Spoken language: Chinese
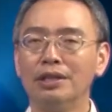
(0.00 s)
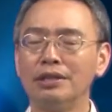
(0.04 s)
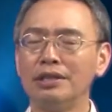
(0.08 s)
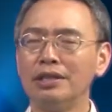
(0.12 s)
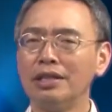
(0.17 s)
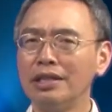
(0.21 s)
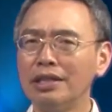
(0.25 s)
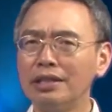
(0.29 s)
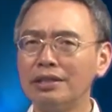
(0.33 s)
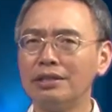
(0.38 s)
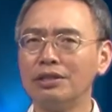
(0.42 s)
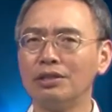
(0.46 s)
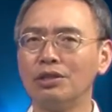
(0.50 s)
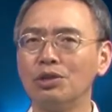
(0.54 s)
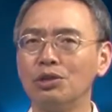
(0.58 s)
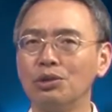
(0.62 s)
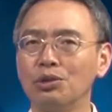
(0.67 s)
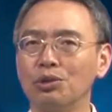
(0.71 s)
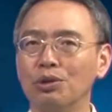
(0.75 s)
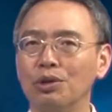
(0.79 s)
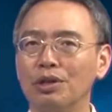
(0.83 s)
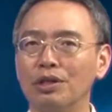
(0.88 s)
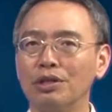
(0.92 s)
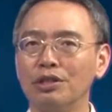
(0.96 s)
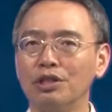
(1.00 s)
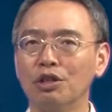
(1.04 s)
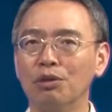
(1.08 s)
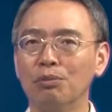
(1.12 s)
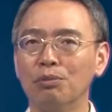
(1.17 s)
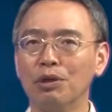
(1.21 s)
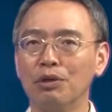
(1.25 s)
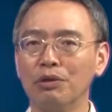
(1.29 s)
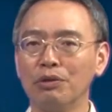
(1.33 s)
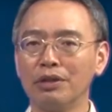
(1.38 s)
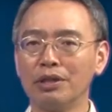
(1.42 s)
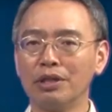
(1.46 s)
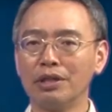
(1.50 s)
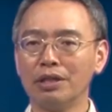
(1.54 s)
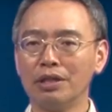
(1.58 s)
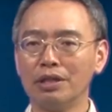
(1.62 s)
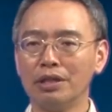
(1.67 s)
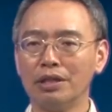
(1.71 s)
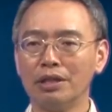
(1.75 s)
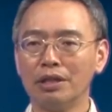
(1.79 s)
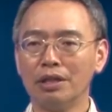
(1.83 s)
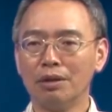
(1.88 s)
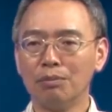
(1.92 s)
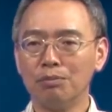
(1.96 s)
这意思是说有某一
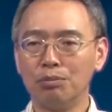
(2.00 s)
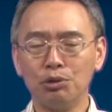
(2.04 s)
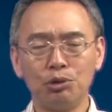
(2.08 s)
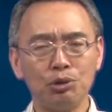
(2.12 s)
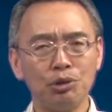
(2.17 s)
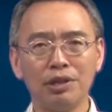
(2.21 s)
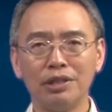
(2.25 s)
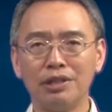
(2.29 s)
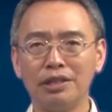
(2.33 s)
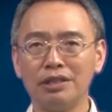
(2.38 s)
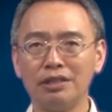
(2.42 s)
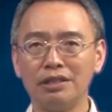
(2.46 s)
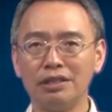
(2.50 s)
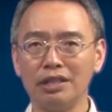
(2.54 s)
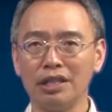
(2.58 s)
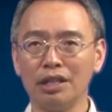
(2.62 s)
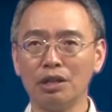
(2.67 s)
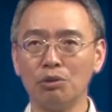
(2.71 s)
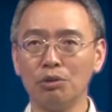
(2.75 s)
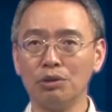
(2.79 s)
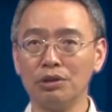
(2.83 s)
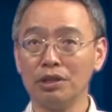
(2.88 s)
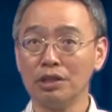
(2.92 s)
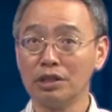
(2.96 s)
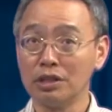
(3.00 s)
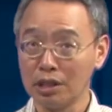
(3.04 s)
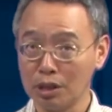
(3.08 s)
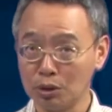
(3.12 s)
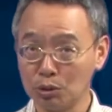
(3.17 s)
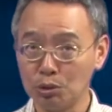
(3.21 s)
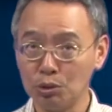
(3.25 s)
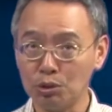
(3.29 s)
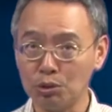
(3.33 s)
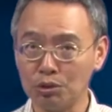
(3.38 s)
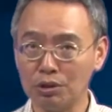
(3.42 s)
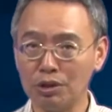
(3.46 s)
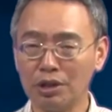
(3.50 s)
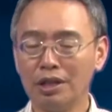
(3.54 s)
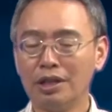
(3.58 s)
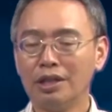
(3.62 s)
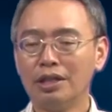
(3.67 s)
个不确定结果的程序，